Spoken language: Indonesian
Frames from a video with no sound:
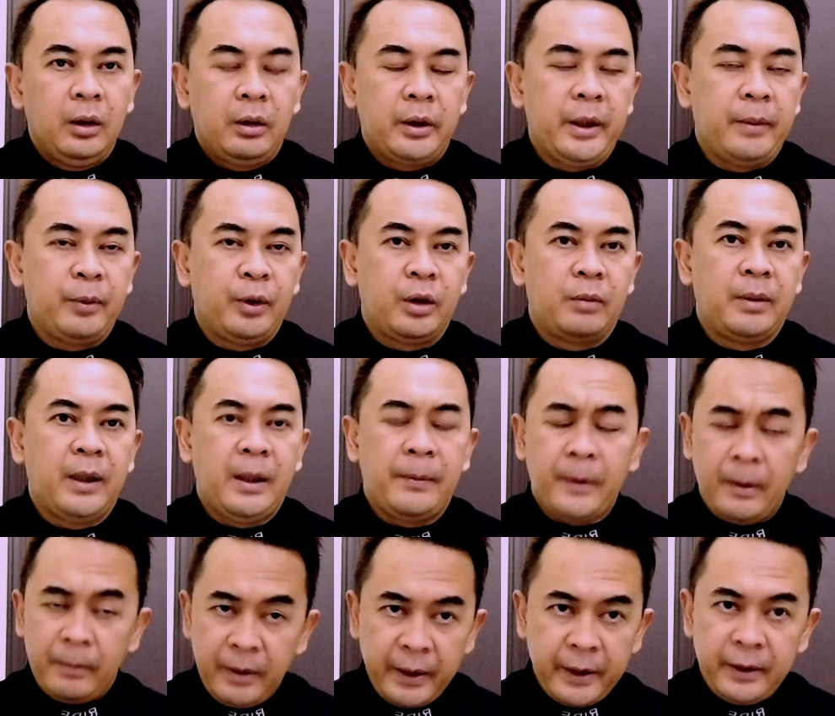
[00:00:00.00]
oke mohon maaf
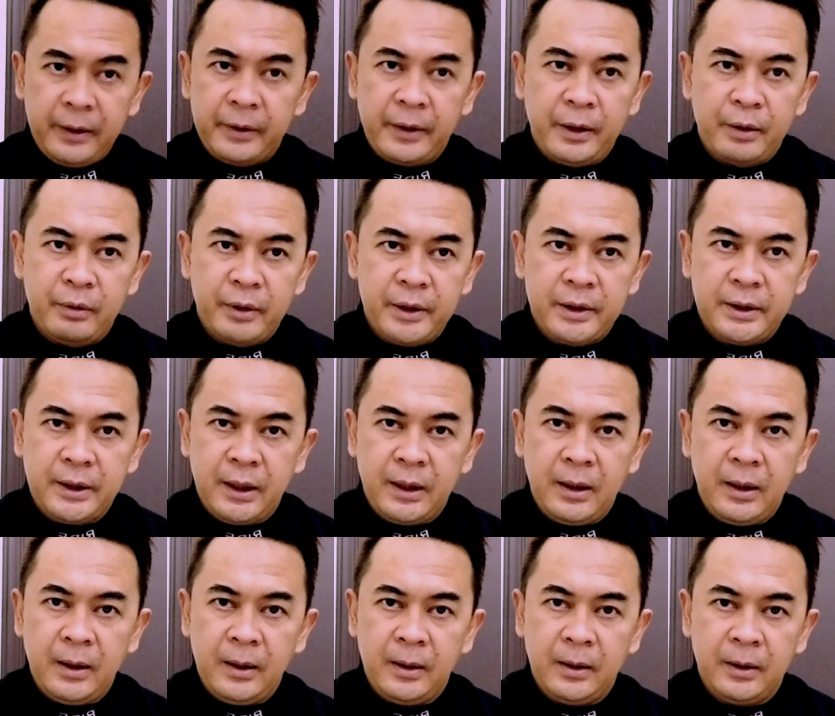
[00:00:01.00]
kemarin Liga
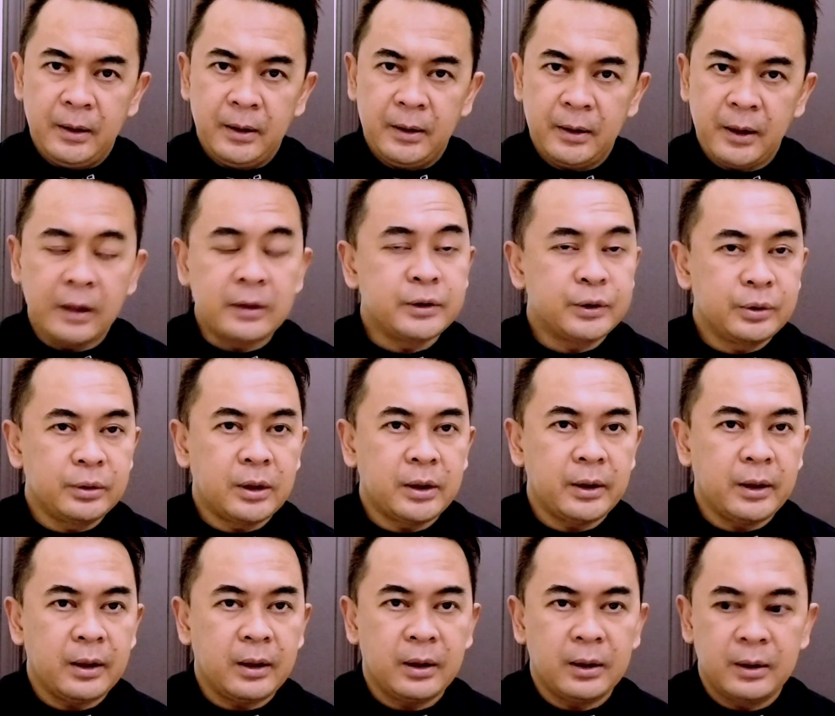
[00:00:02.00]
Indonesia hancur
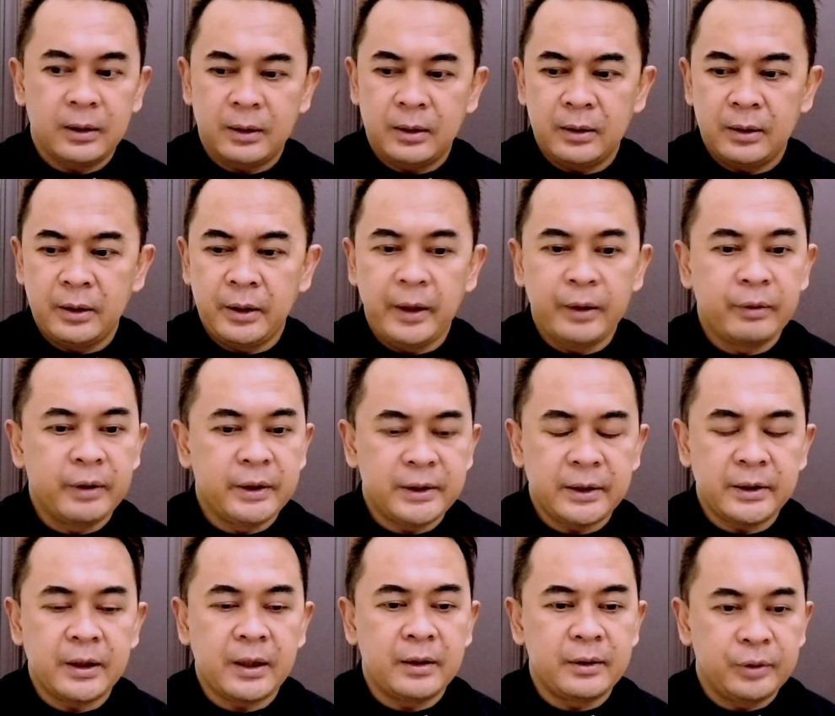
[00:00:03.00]
ya Liga
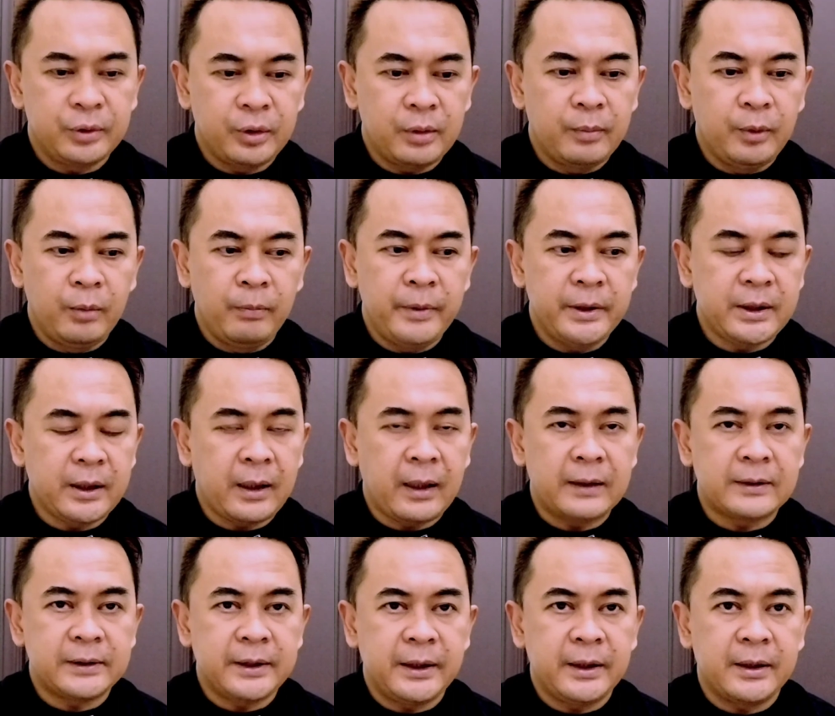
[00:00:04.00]
Indonesia nya hancur belum bisa
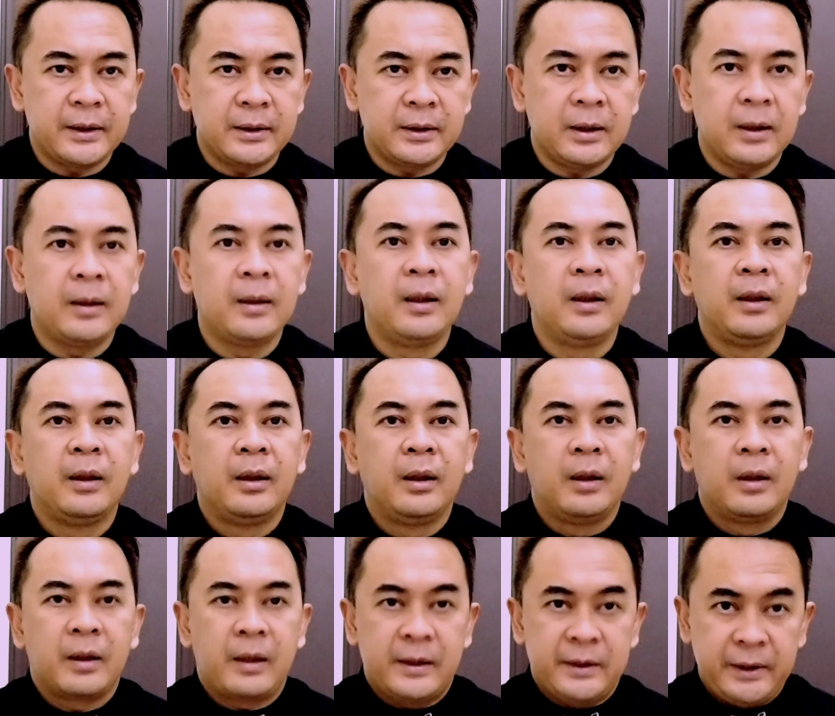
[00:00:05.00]
kasih kita
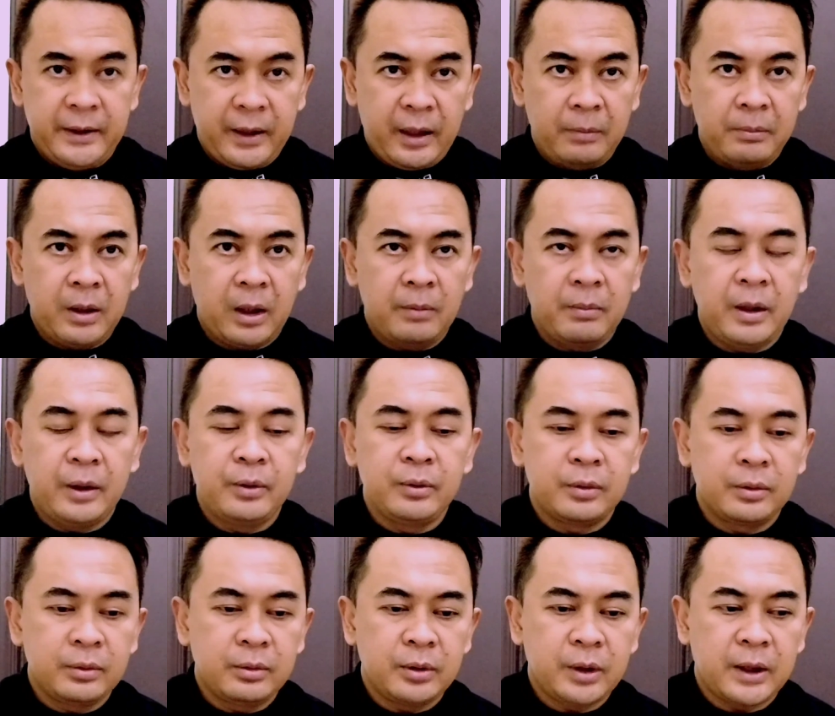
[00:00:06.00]
kasih raba-raba
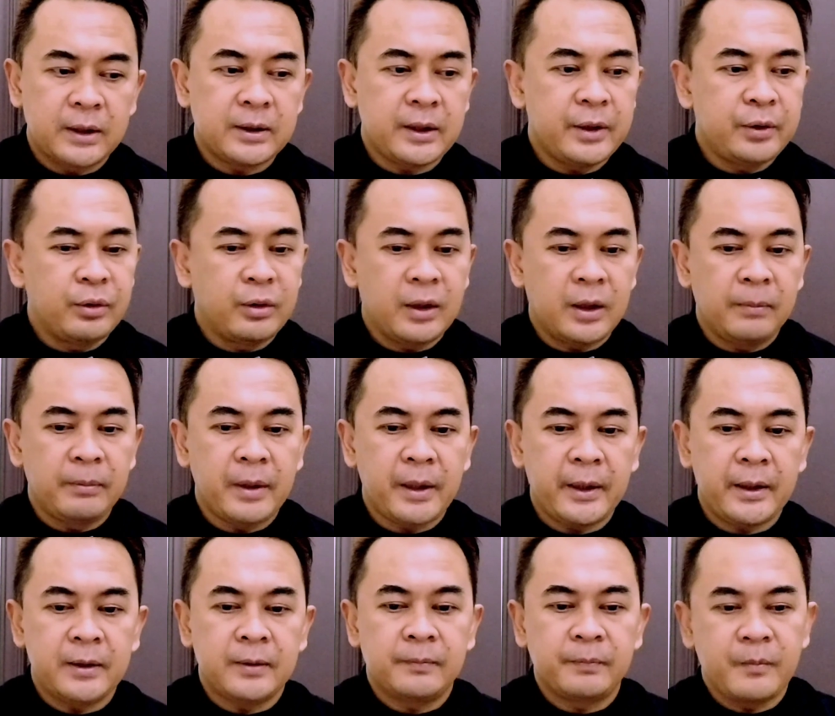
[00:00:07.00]
dulu karena saya juga
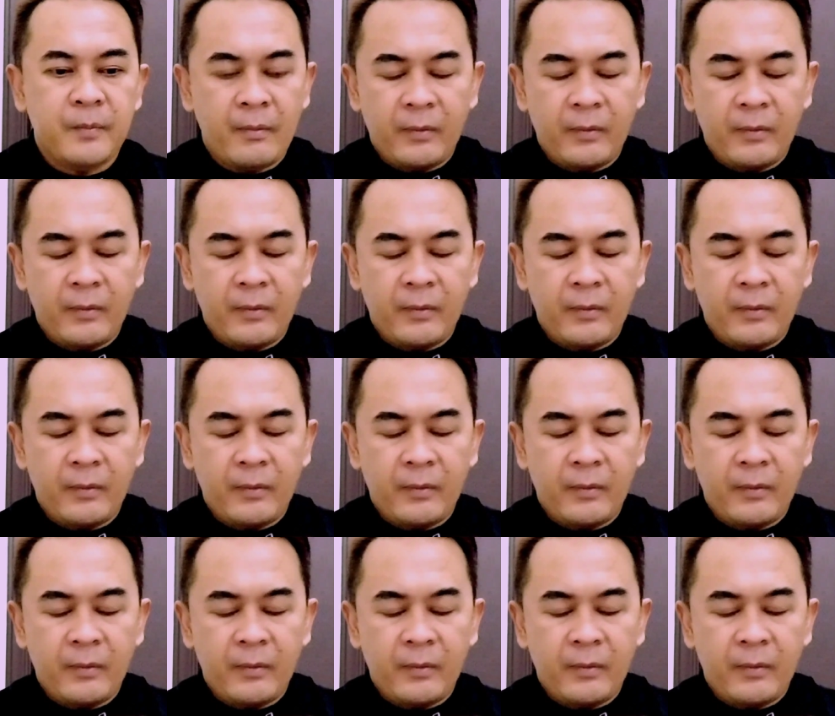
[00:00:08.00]
kemarin